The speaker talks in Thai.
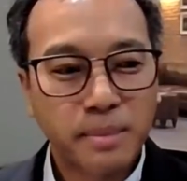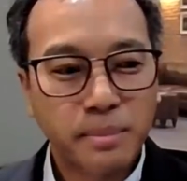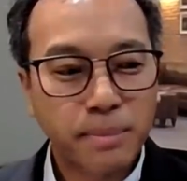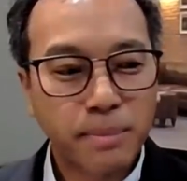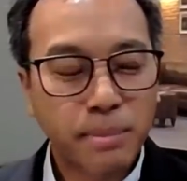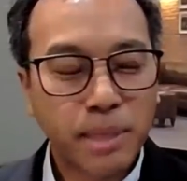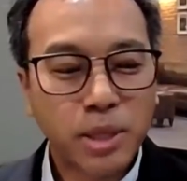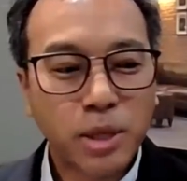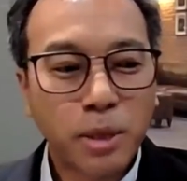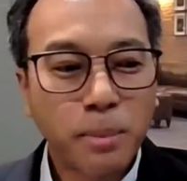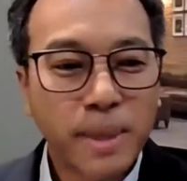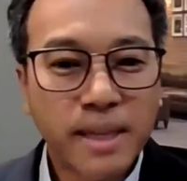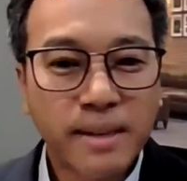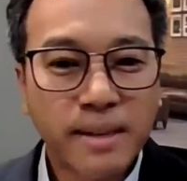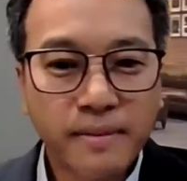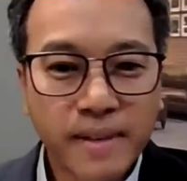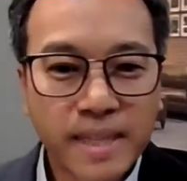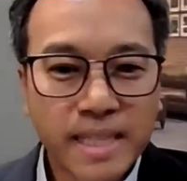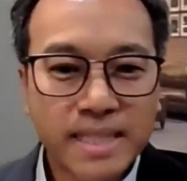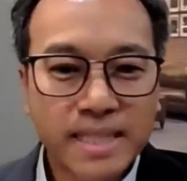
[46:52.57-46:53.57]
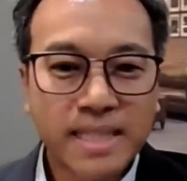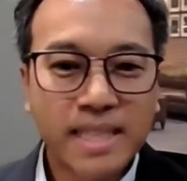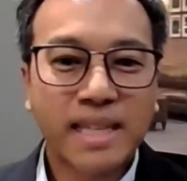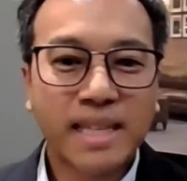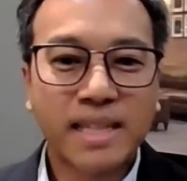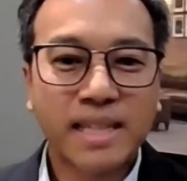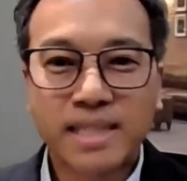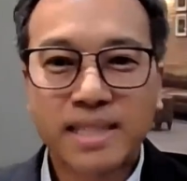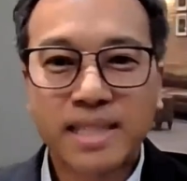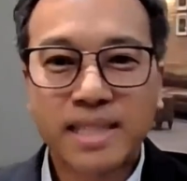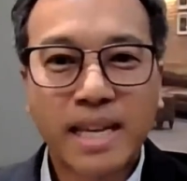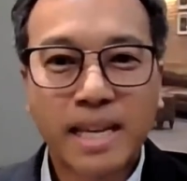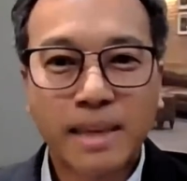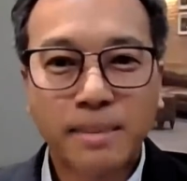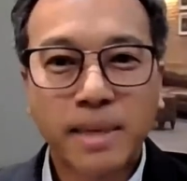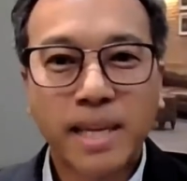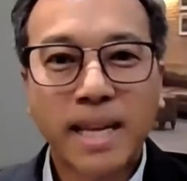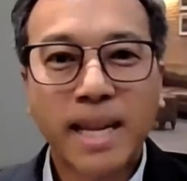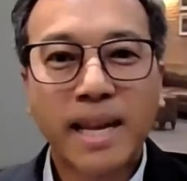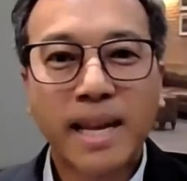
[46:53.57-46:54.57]
ไม่ไม่ต้องเป็น วี ซี หรือ
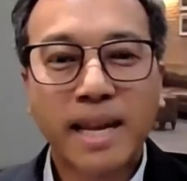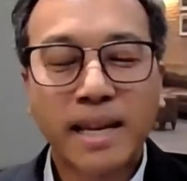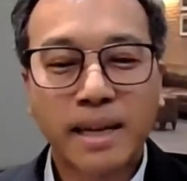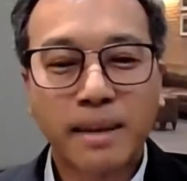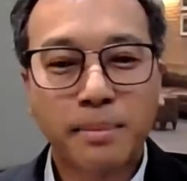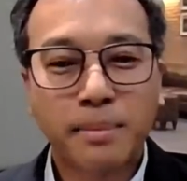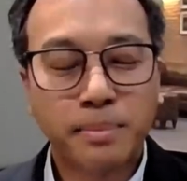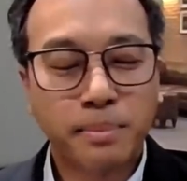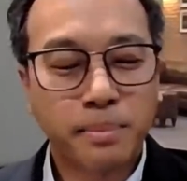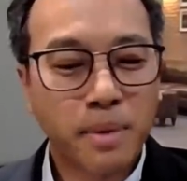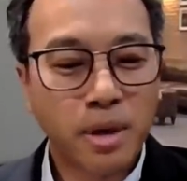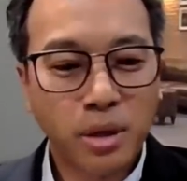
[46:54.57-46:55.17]
Startup ก็ได้ครับ